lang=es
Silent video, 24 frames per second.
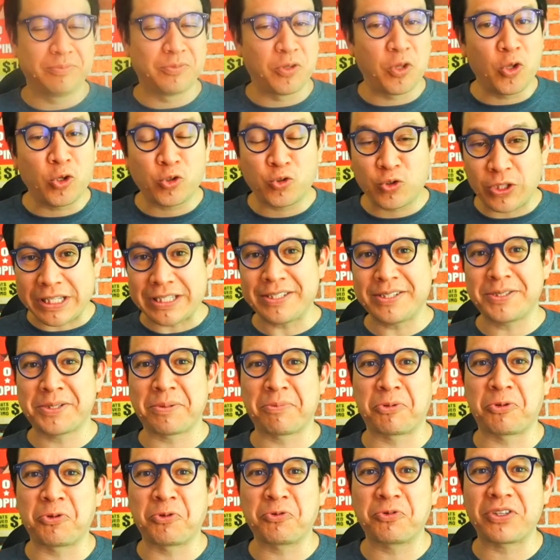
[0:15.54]
No sé si se
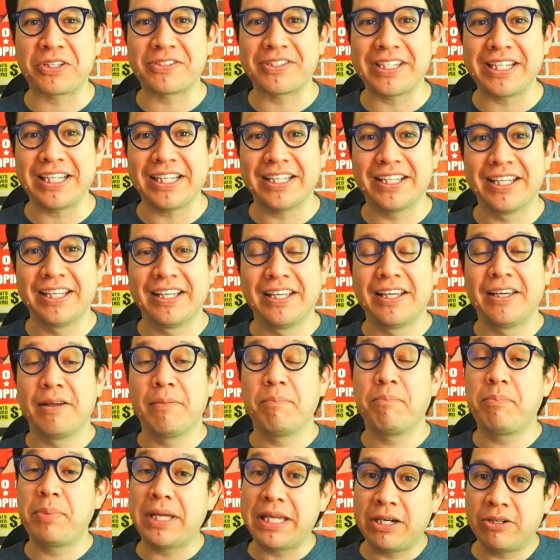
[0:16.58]
pronuncia así,
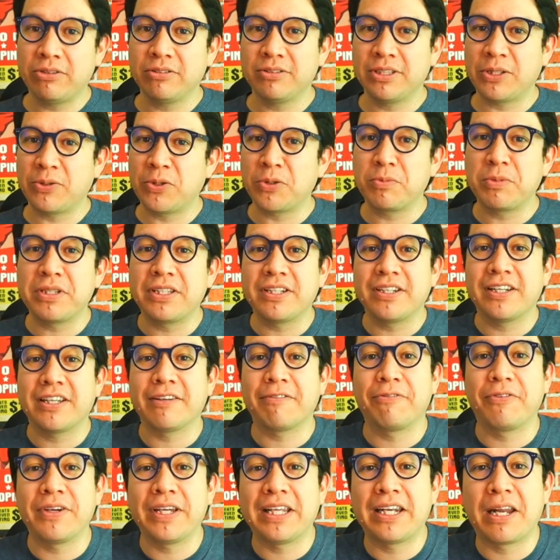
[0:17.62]
pero debo admitir que
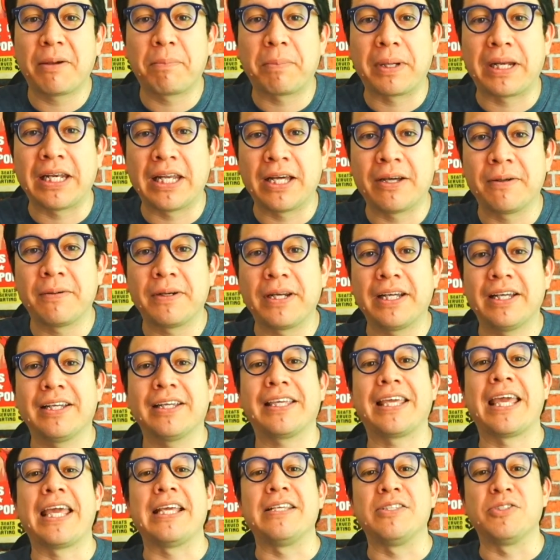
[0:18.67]
fue la palabra
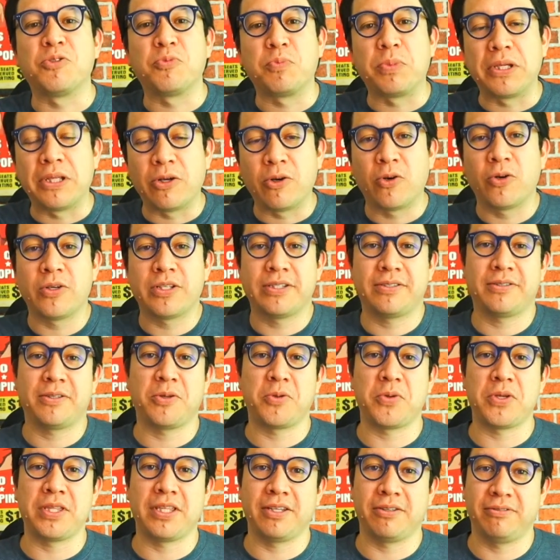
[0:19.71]
que inspiró este
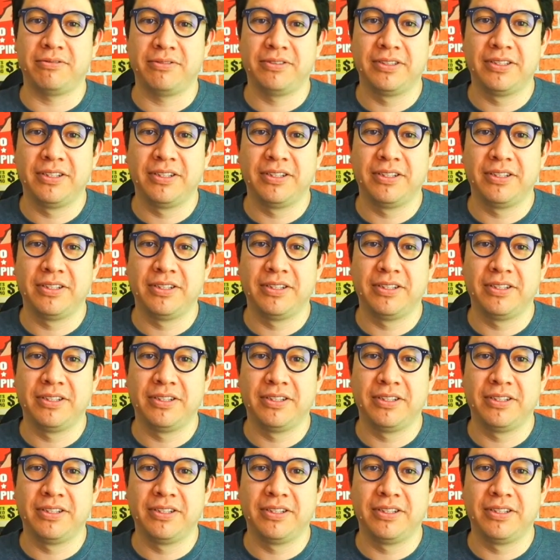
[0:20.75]
video.